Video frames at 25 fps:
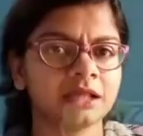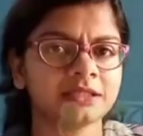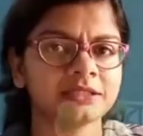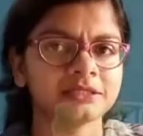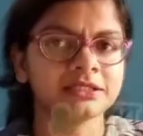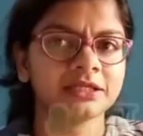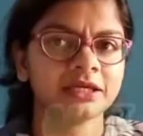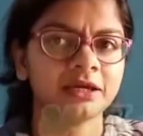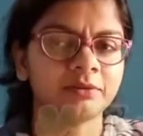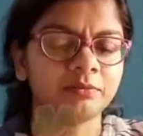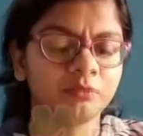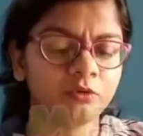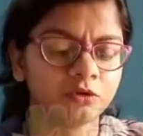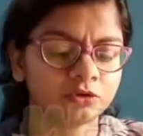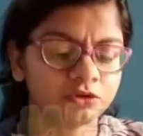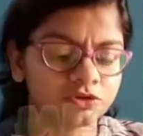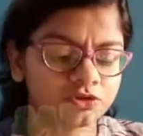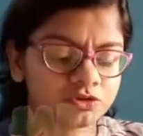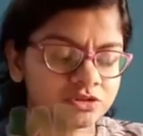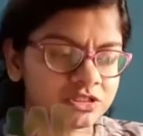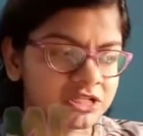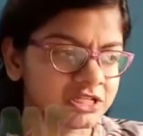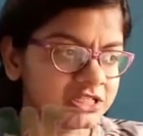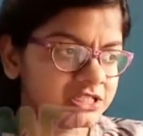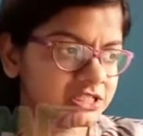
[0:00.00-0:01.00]
আজকে
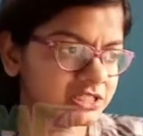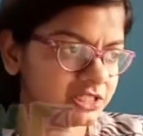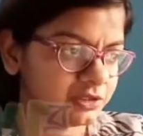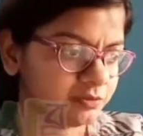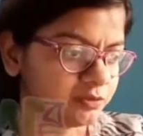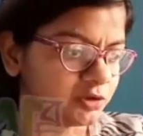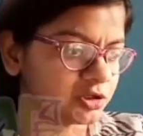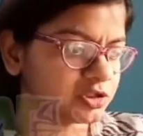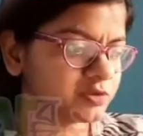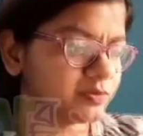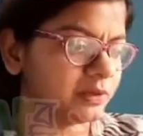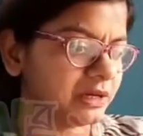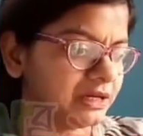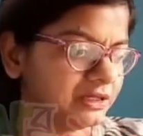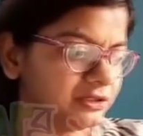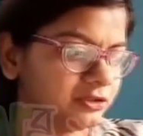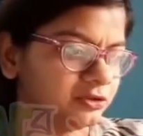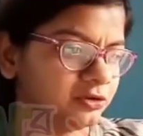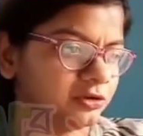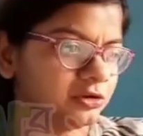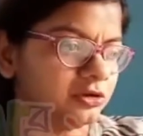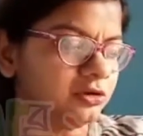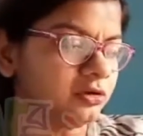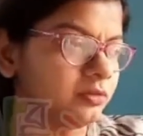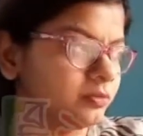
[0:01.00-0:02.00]
মৎস্য চাষী দিবস পালিত
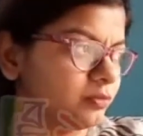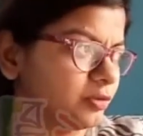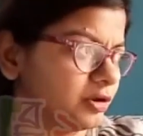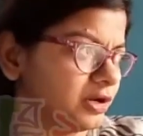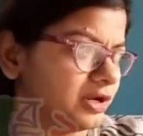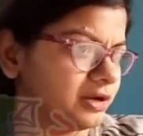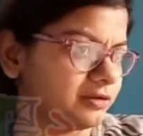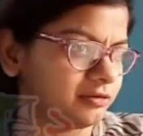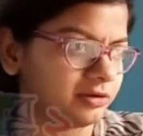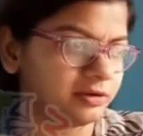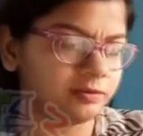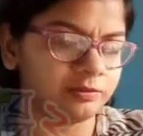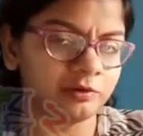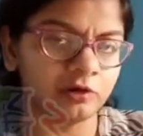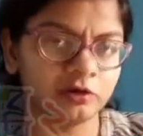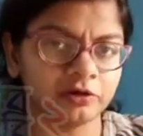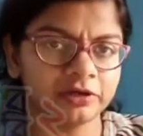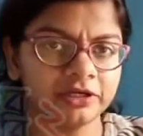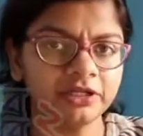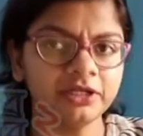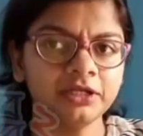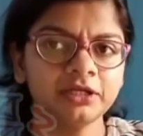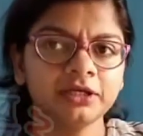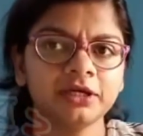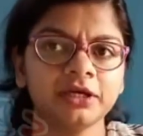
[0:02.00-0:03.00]
হলো ময়নাগুড়ি
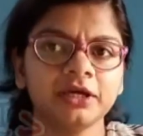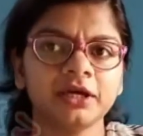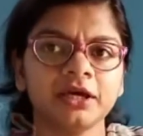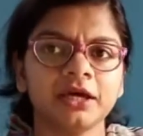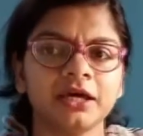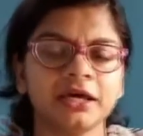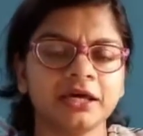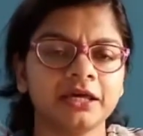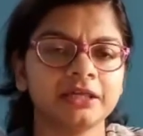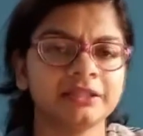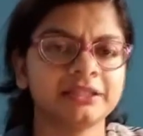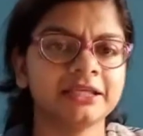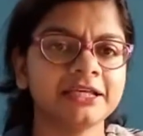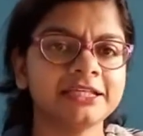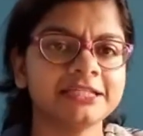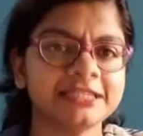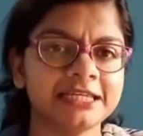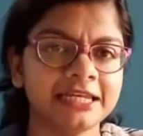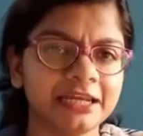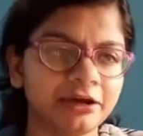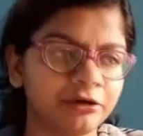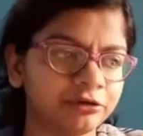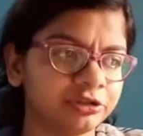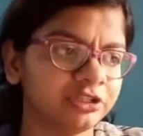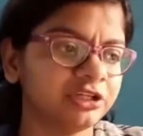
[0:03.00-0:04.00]
ব্লকে এতে
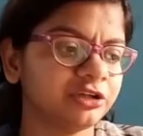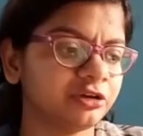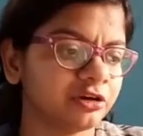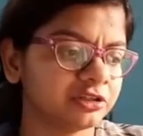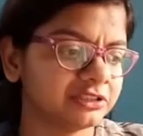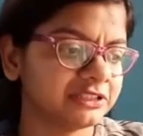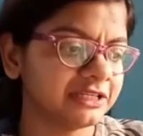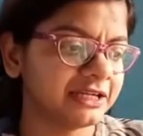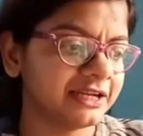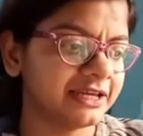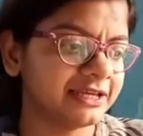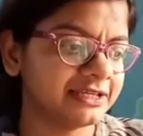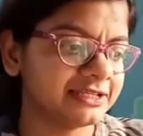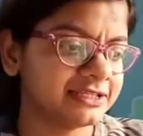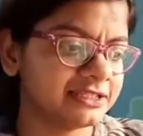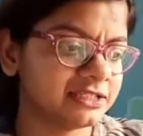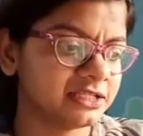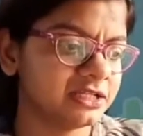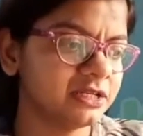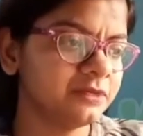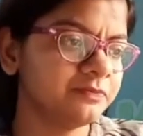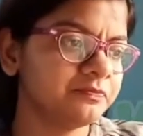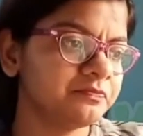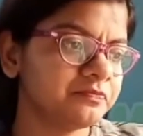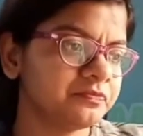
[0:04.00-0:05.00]
জেলা অধিকর্তারা
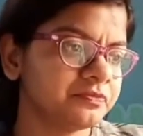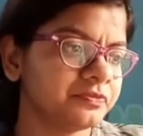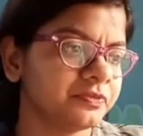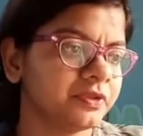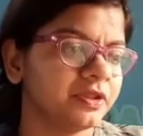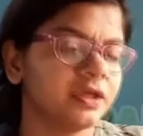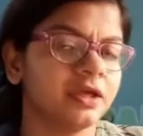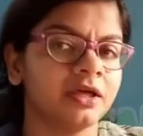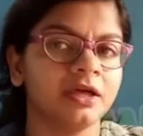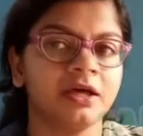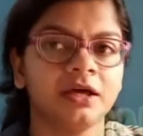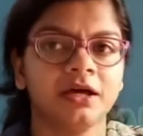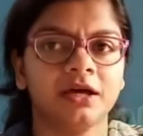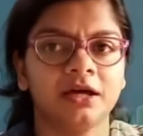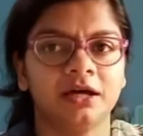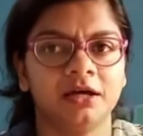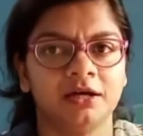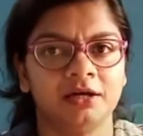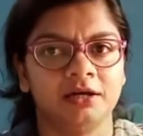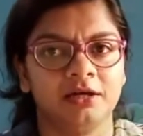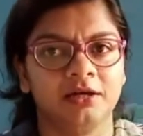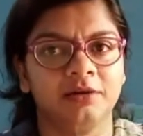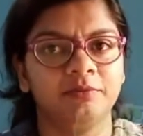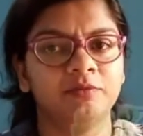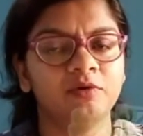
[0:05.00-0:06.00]
এসছেন
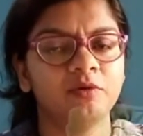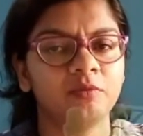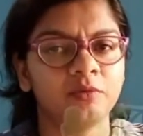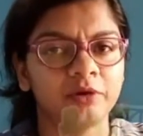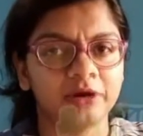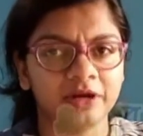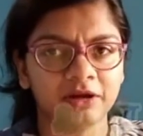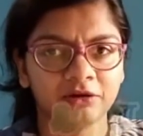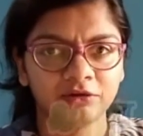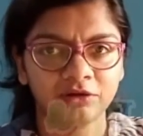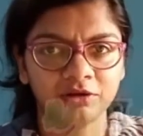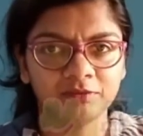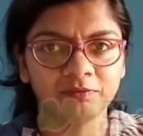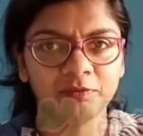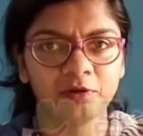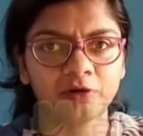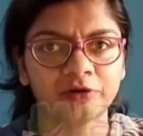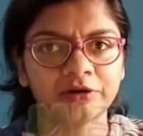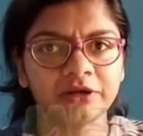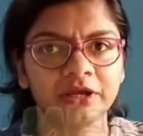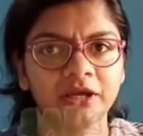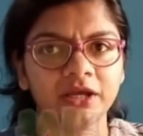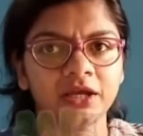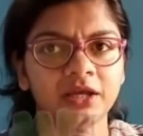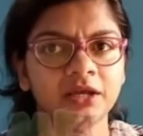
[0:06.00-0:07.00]
এবং ময়নাগুড়ি
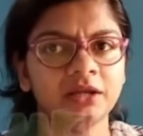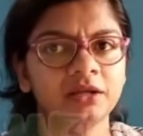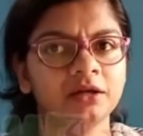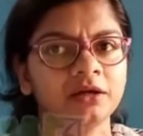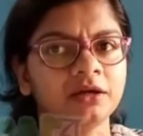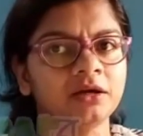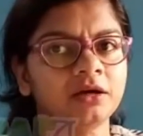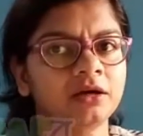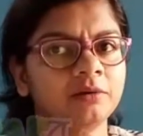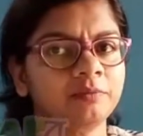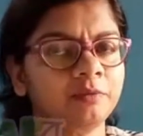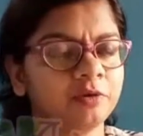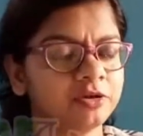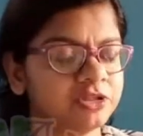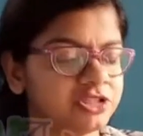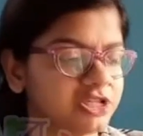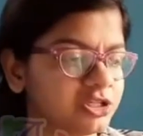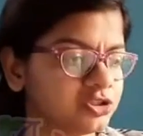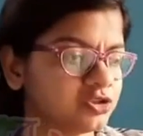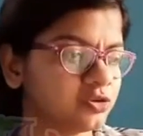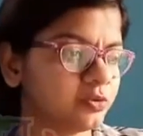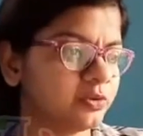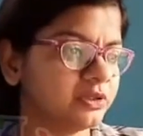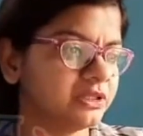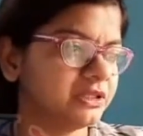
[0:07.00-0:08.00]
ব্লকের
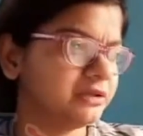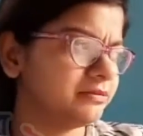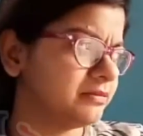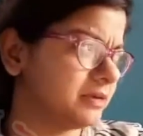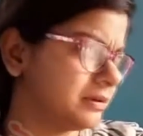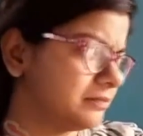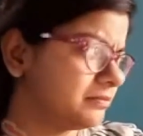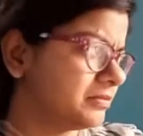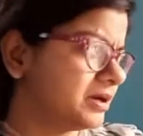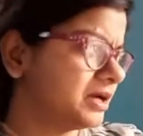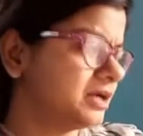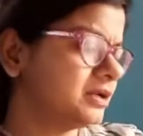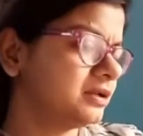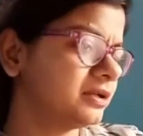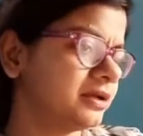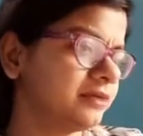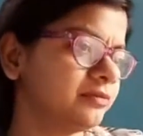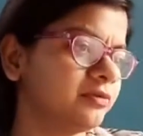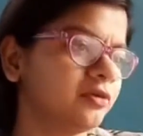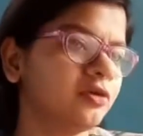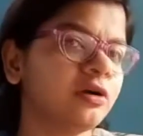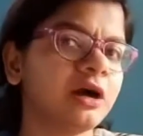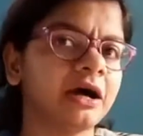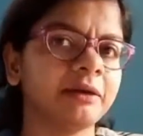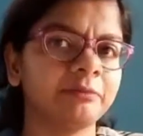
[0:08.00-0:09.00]
পঞ্চায়েত সমিতির মেম্বার
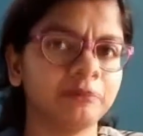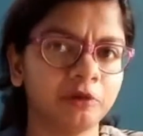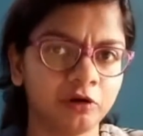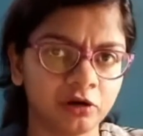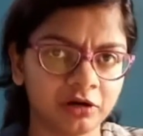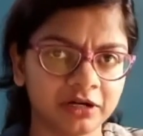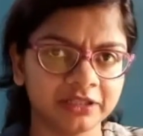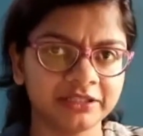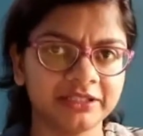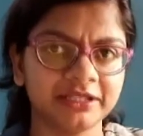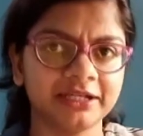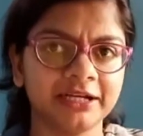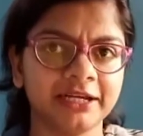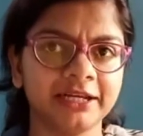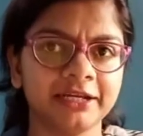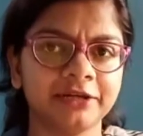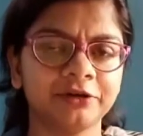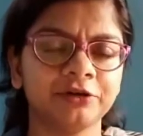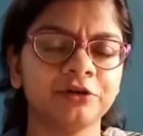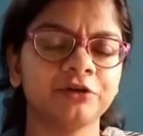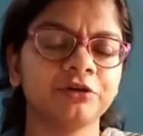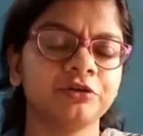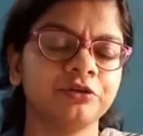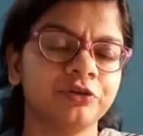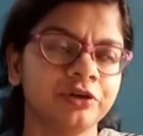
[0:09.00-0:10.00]
এবং ব্লক
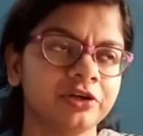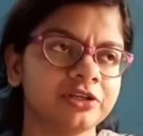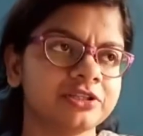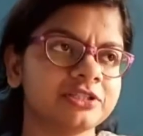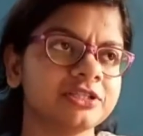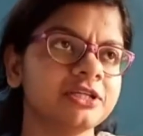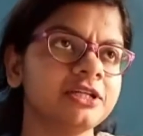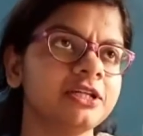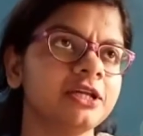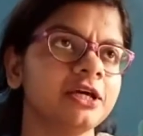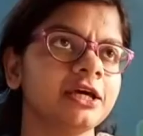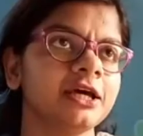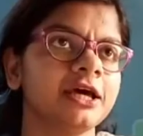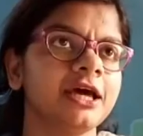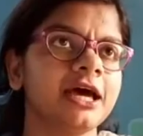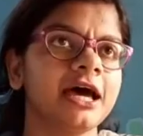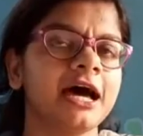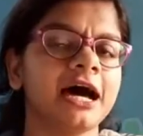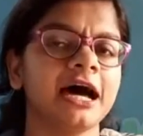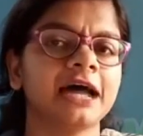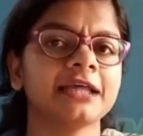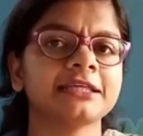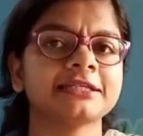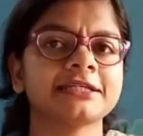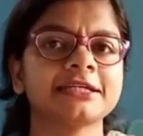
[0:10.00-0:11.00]
আধিকারিকরাও রয়েছেন
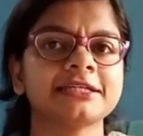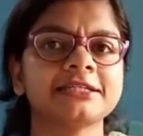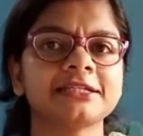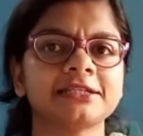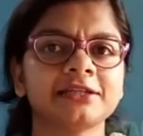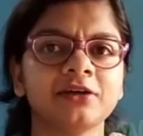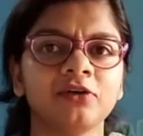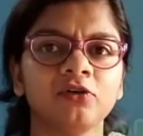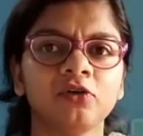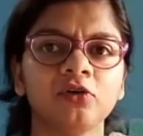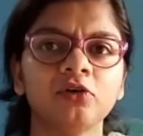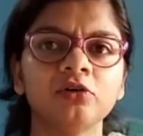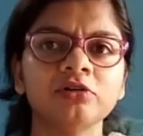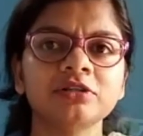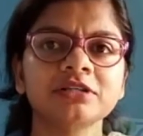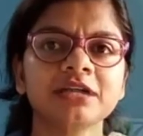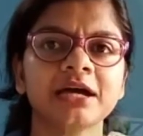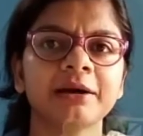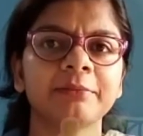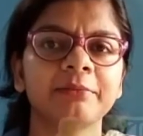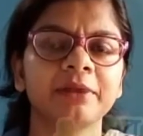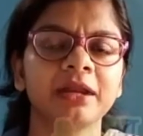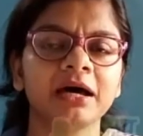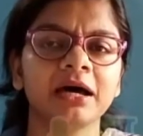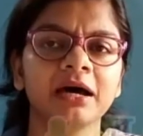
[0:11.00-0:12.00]
আজকে যেটা হলো যে
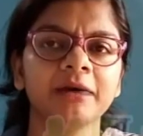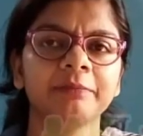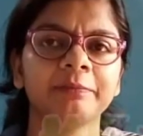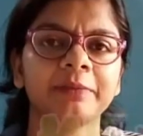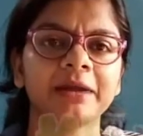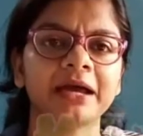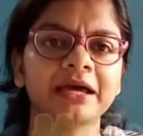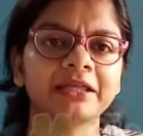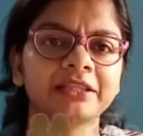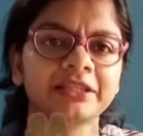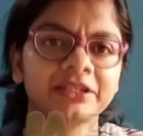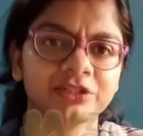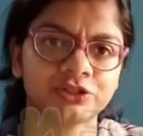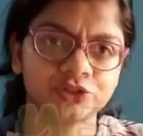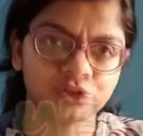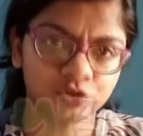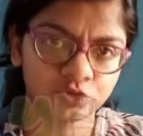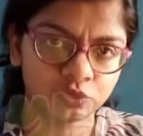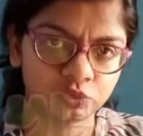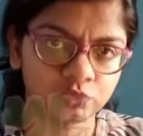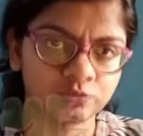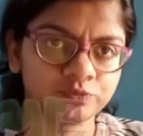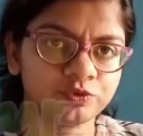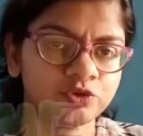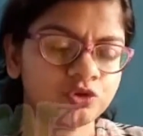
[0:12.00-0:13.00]
আমরা প্রায়
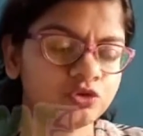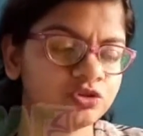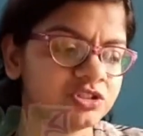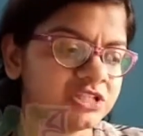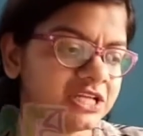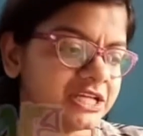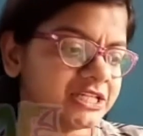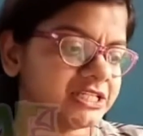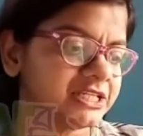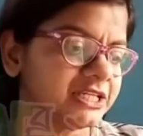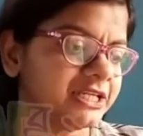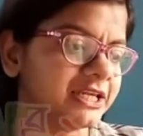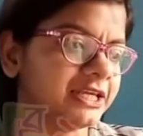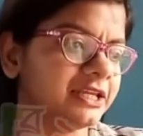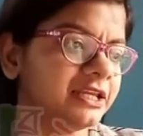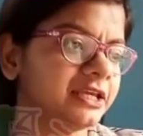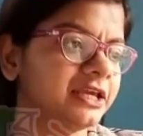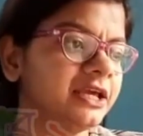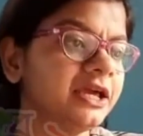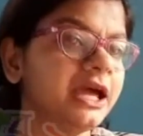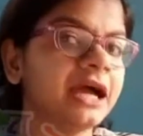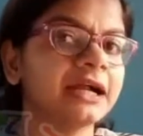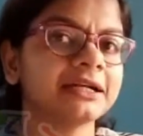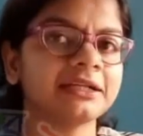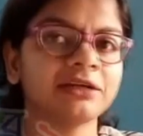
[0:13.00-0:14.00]
দেড়শো জন চাষিকে
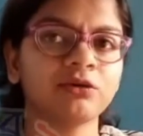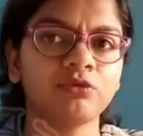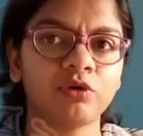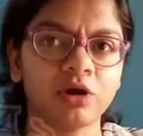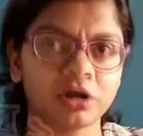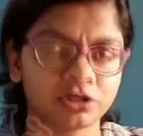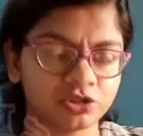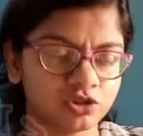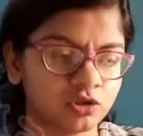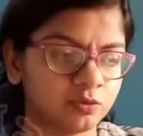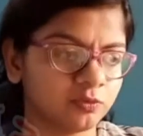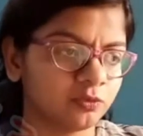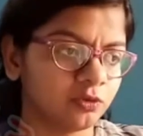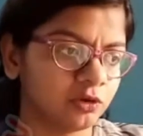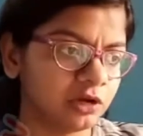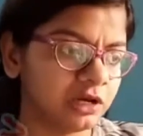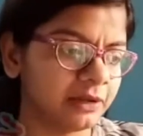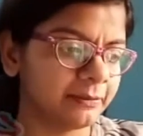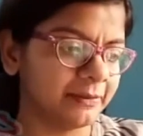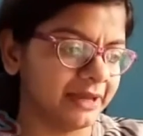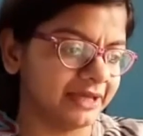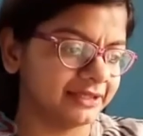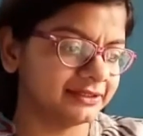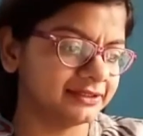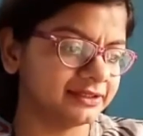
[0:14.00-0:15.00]
নিয়ে একটা ওয়ার্কশপ
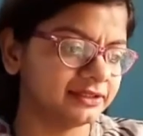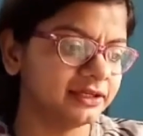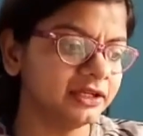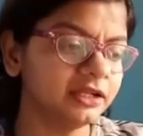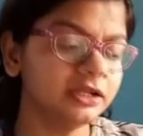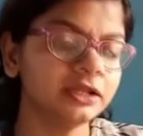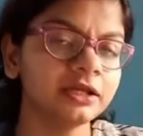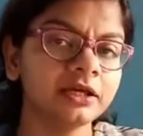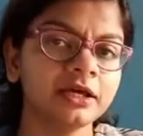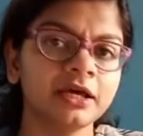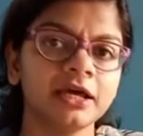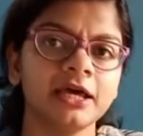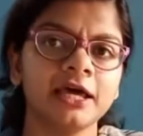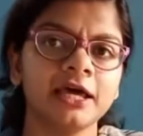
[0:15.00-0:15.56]
করলাম একদিনের